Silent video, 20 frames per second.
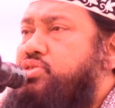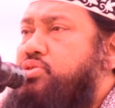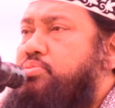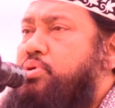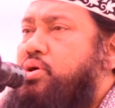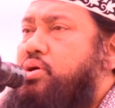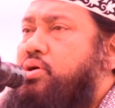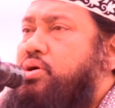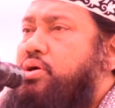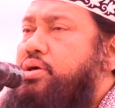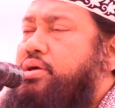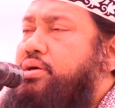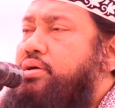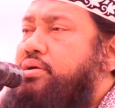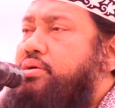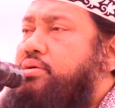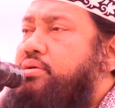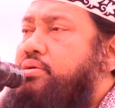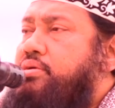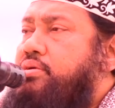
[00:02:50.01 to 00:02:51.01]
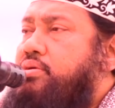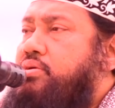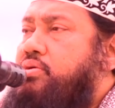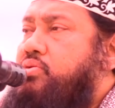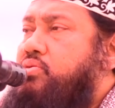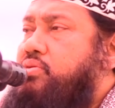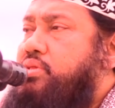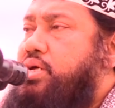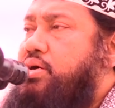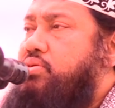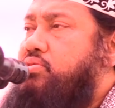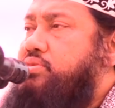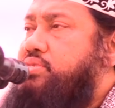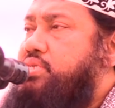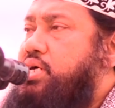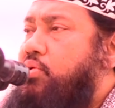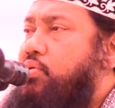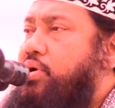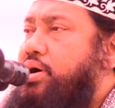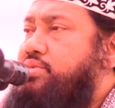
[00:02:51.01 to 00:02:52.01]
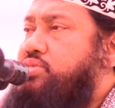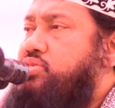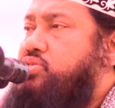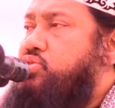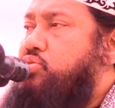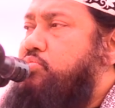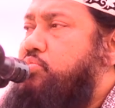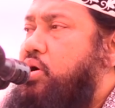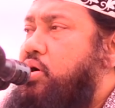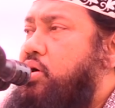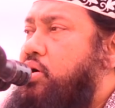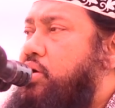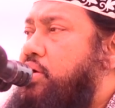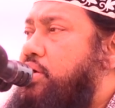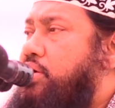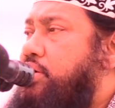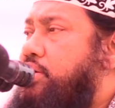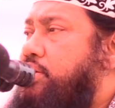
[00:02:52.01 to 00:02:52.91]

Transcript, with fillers: সময় কোথাও যাওয়ার সময়